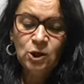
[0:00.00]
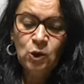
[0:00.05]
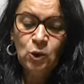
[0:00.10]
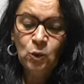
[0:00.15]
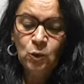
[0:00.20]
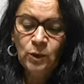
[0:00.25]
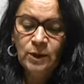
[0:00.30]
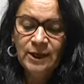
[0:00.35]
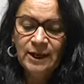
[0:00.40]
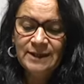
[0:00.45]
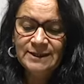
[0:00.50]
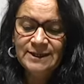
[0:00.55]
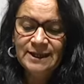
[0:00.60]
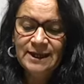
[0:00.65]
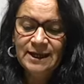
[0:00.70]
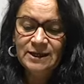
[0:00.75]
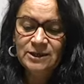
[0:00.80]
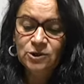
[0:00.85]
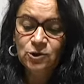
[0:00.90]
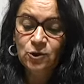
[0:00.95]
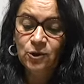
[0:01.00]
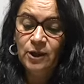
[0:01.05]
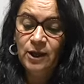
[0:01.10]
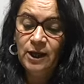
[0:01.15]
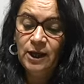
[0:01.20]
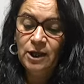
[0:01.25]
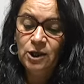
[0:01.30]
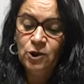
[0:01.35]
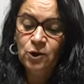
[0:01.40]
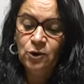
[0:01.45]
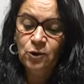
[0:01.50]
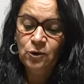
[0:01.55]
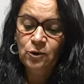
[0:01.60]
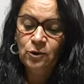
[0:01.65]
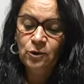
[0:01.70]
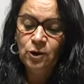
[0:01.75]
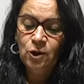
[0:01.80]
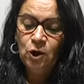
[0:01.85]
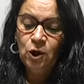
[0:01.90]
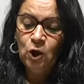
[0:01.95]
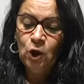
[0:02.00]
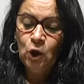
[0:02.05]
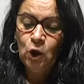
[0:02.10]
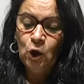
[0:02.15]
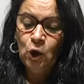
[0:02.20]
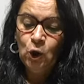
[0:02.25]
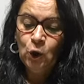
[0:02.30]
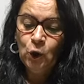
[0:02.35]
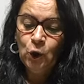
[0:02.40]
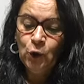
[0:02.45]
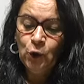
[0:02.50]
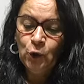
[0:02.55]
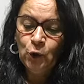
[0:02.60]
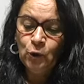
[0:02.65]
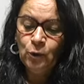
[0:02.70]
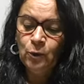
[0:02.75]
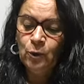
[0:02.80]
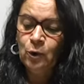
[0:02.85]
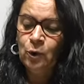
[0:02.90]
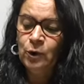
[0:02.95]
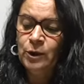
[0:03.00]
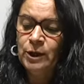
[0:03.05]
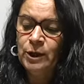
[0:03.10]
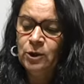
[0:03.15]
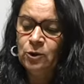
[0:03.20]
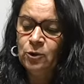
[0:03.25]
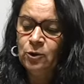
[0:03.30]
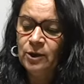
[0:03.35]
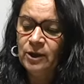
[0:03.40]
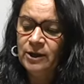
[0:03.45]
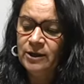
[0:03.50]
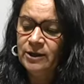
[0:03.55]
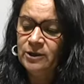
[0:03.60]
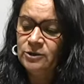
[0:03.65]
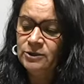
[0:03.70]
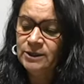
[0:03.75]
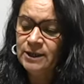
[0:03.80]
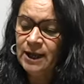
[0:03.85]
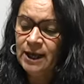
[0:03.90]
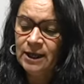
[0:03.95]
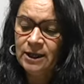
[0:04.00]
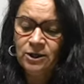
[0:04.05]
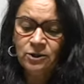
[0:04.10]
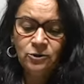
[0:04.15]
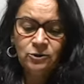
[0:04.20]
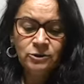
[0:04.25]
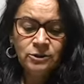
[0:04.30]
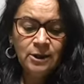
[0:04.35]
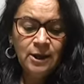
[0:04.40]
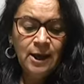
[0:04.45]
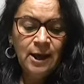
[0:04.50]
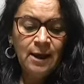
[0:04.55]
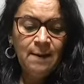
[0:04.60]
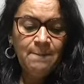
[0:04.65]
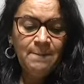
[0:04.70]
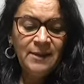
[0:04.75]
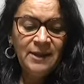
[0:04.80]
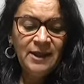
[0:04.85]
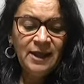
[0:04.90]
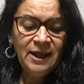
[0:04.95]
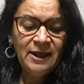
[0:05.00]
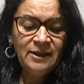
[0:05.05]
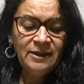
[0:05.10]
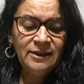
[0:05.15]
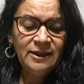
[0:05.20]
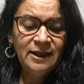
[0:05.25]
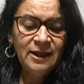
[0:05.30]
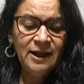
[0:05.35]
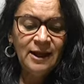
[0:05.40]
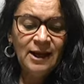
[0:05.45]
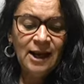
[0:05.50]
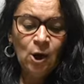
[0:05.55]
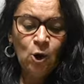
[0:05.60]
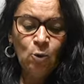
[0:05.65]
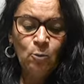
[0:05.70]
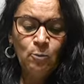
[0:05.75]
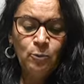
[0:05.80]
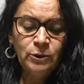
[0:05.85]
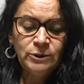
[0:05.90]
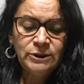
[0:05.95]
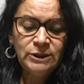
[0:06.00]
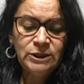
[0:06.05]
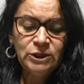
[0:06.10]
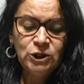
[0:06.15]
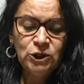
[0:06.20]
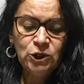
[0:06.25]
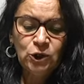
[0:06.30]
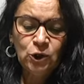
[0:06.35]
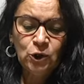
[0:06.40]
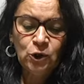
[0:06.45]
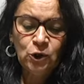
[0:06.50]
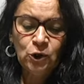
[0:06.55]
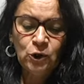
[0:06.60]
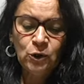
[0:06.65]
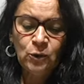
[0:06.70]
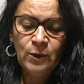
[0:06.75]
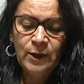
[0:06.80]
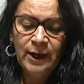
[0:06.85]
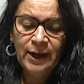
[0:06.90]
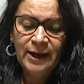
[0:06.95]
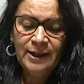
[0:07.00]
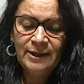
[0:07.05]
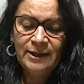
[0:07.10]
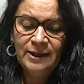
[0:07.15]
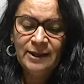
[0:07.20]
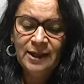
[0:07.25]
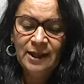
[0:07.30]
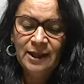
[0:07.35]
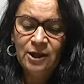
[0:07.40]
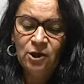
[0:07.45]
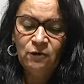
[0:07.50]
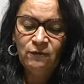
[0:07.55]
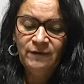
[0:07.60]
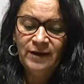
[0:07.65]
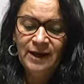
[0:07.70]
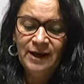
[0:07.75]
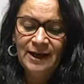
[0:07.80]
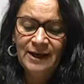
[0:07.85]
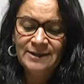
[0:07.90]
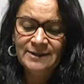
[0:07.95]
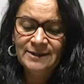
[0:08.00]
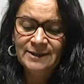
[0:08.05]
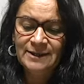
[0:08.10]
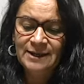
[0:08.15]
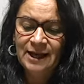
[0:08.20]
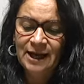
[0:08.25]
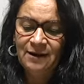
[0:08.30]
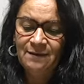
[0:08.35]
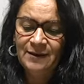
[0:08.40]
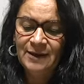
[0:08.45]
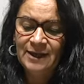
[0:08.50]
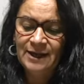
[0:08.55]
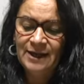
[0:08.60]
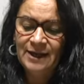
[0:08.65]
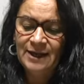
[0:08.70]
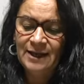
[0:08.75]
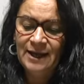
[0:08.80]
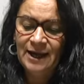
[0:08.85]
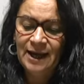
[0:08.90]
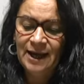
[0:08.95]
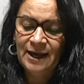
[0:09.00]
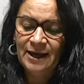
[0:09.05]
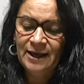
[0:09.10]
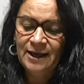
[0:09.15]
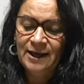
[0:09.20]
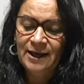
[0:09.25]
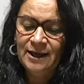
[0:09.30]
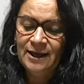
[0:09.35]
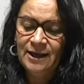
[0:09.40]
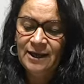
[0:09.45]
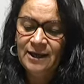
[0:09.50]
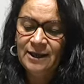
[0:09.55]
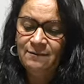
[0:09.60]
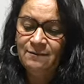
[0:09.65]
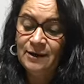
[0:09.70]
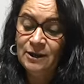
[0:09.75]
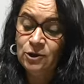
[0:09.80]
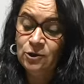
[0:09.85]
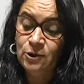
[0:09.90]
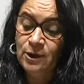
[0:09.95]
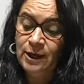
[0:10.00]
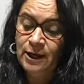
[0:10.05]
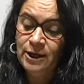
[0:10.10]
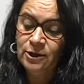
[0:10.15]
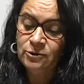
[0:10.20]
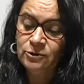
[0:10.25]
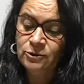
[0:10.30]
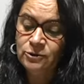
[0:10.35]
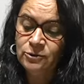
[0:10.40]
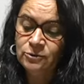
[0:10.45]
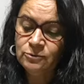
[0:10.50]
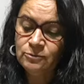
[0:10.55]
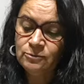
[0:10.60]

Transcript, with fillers: nunca se jactó de ello, logró, con el correr de los años, mediante la composición de una cantidad de novelas de caballería y de bandoleros,